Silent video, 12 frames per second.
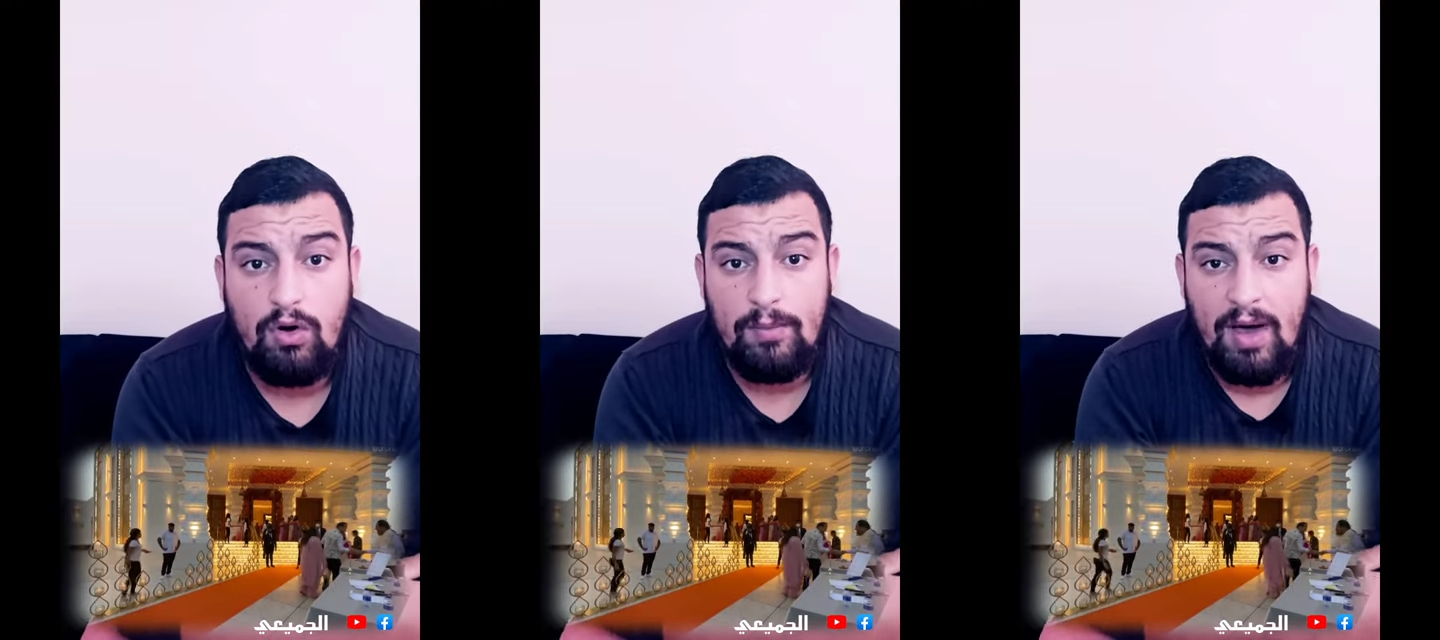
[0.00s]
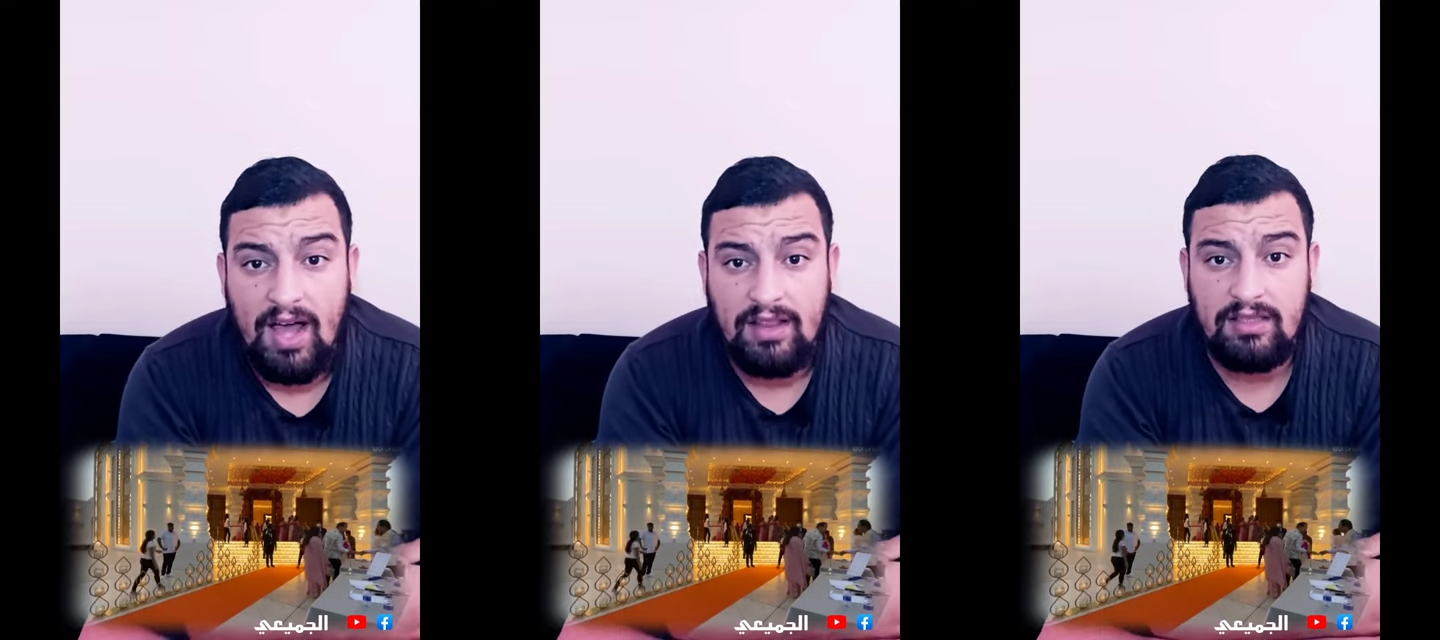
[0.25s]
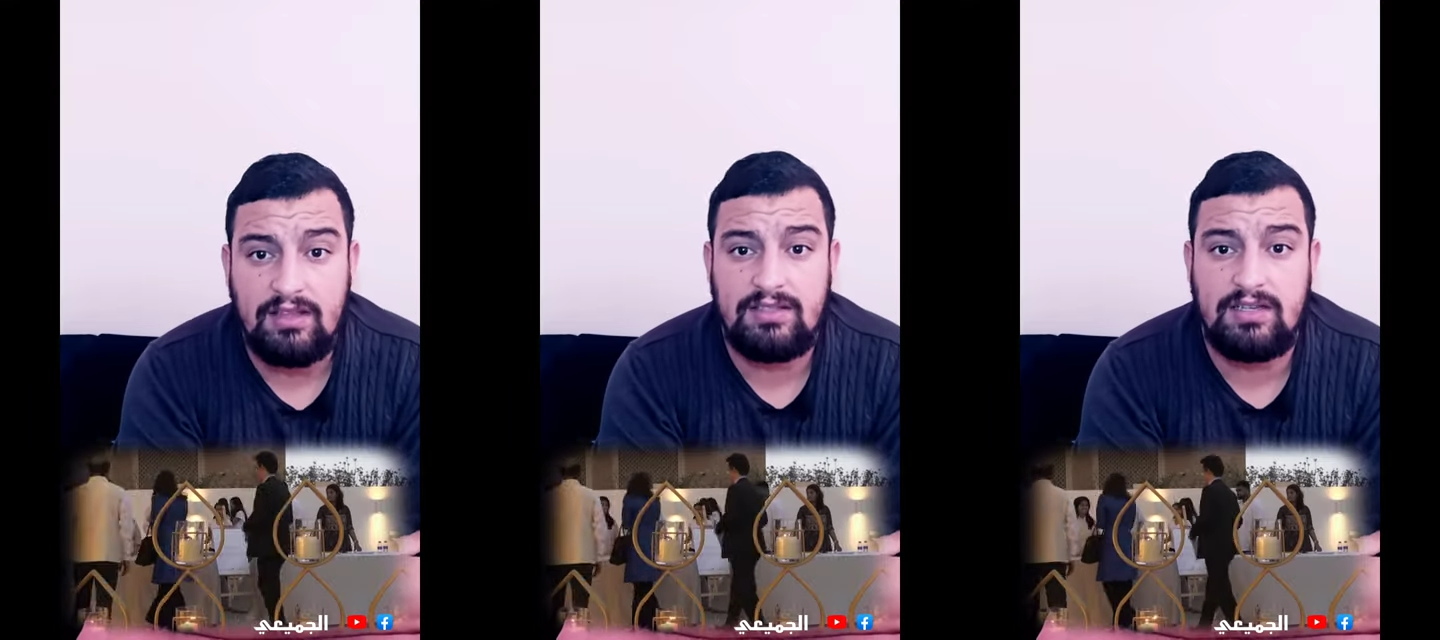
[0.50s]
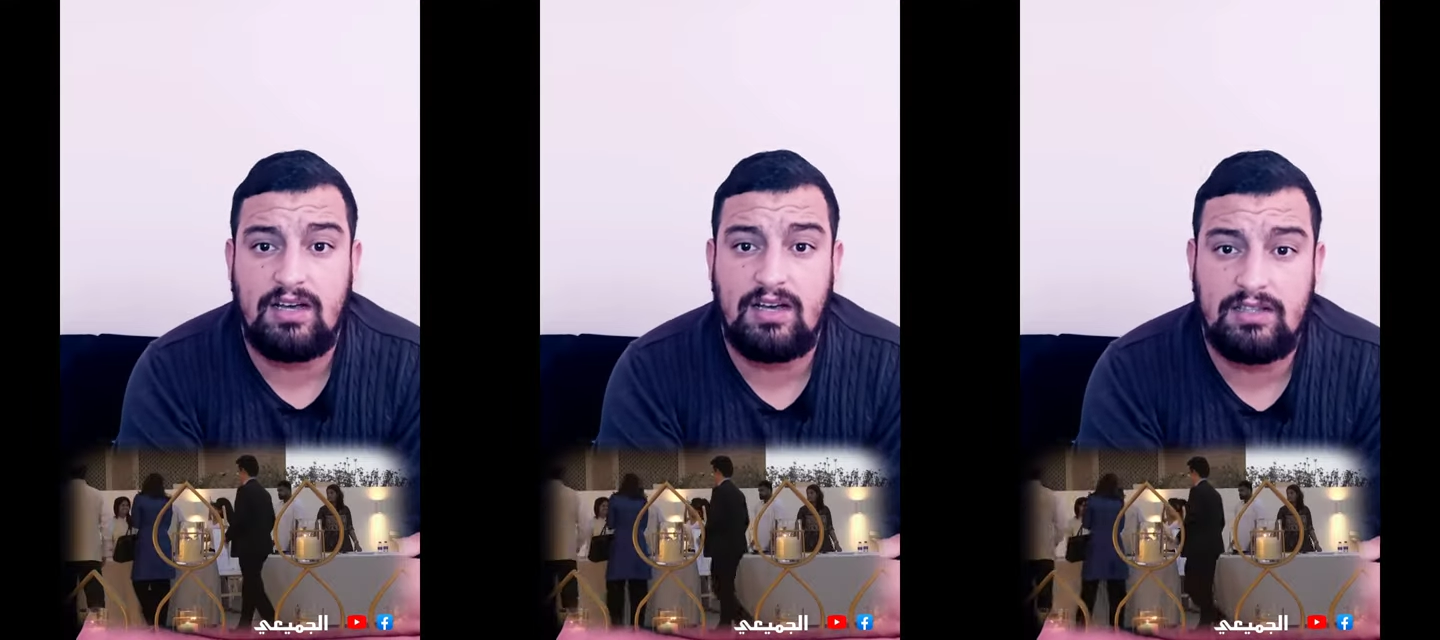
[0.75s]

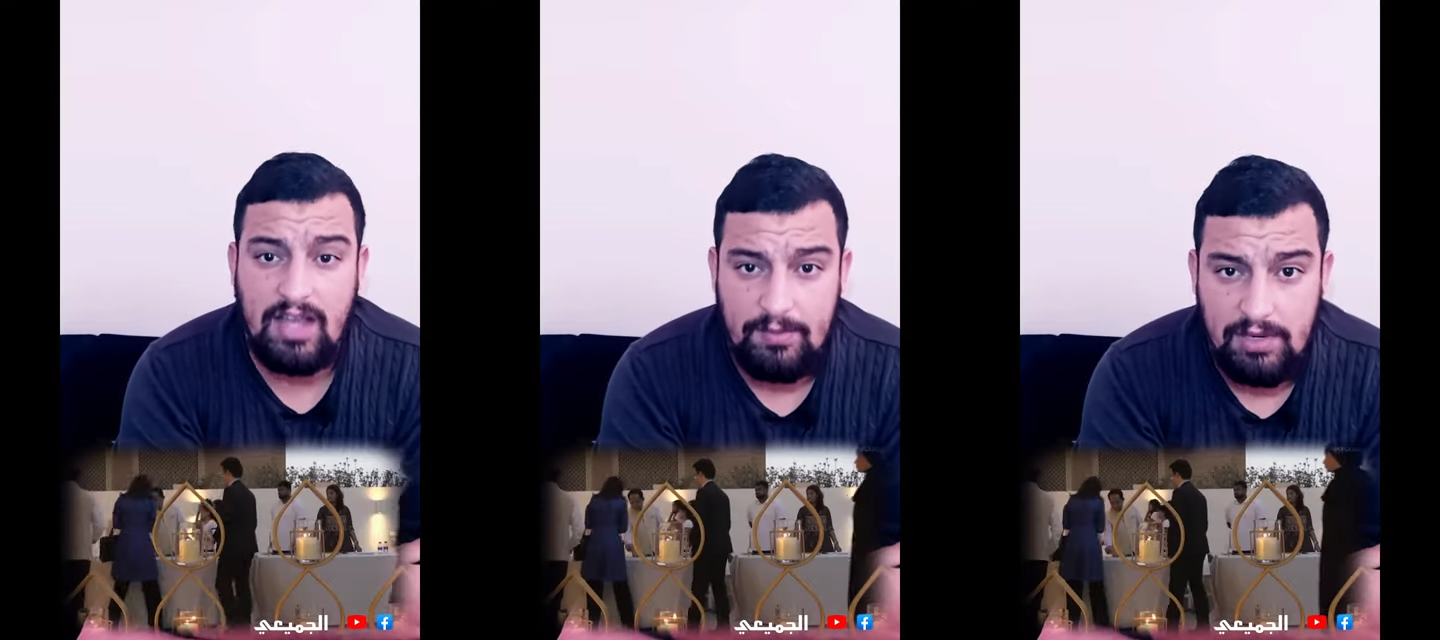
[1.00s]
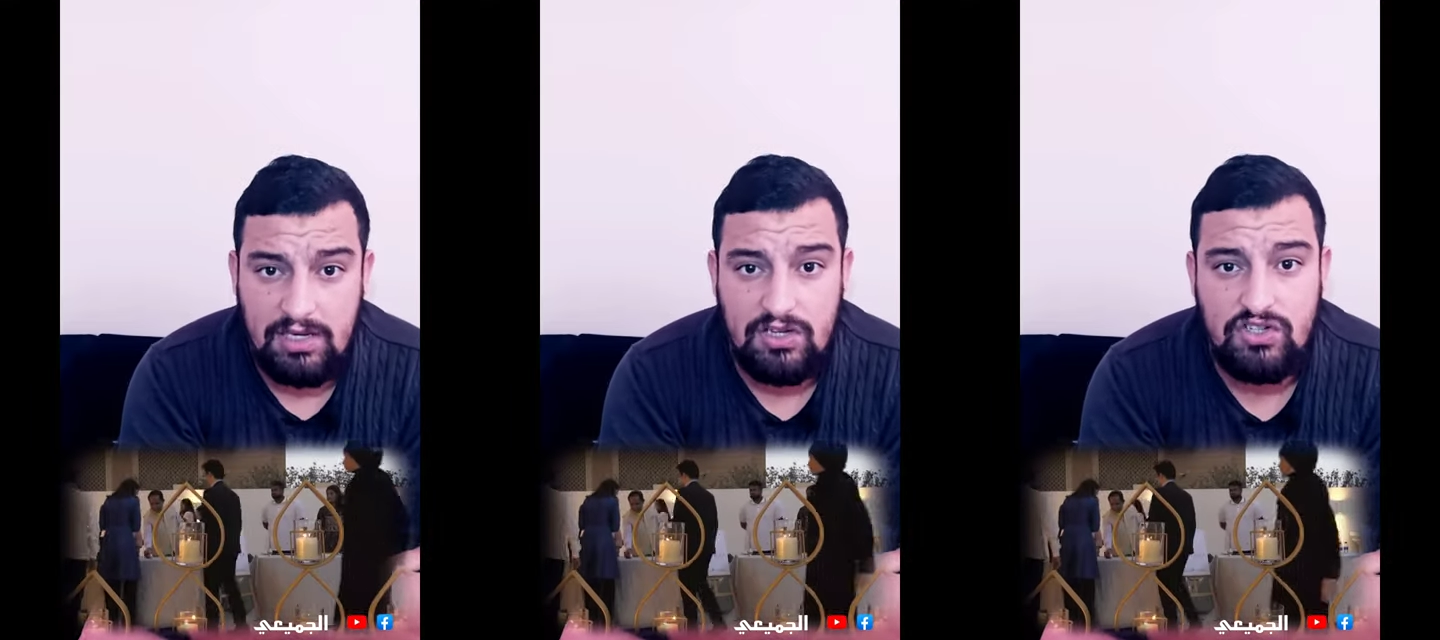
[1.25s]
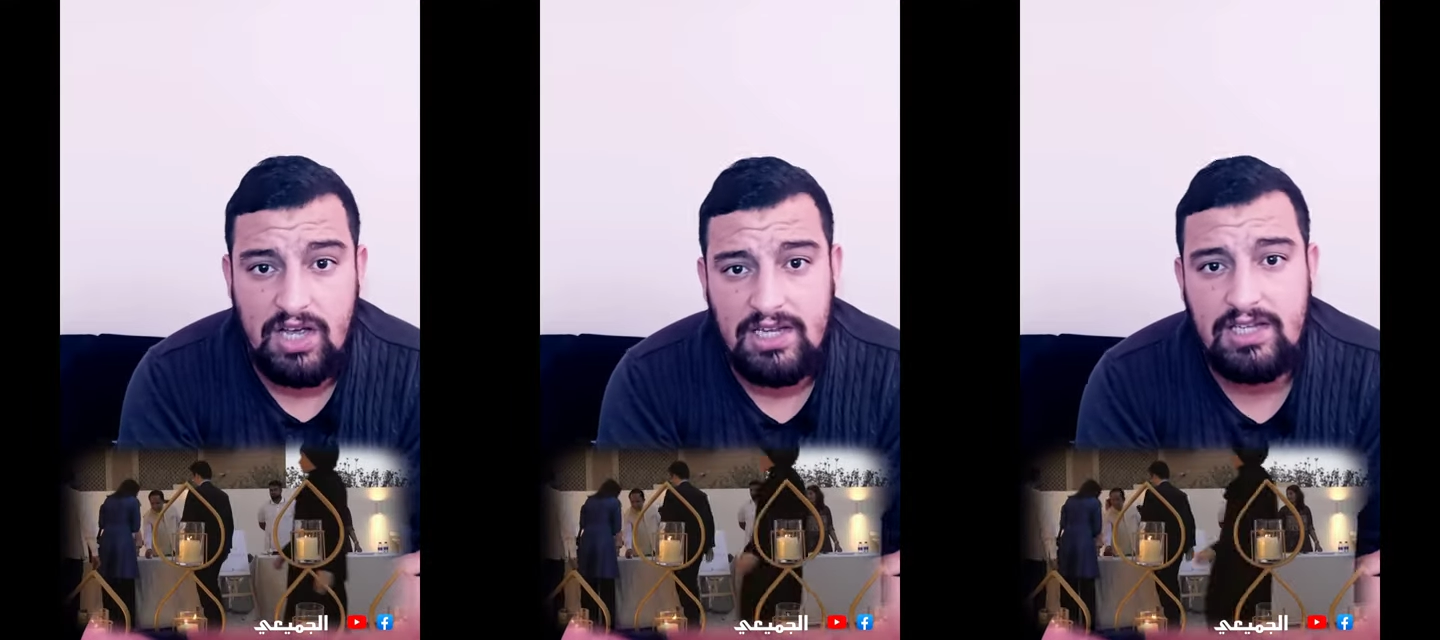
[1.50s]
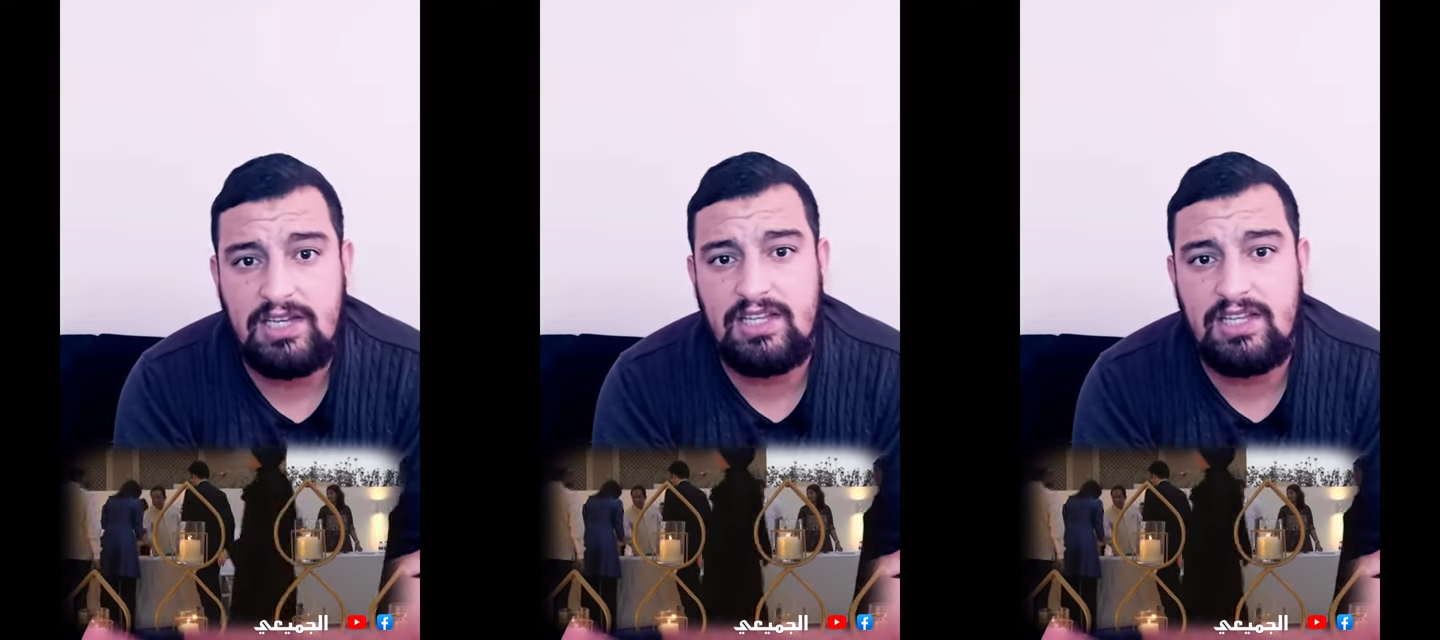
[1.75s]
ومحطة دعم للجالية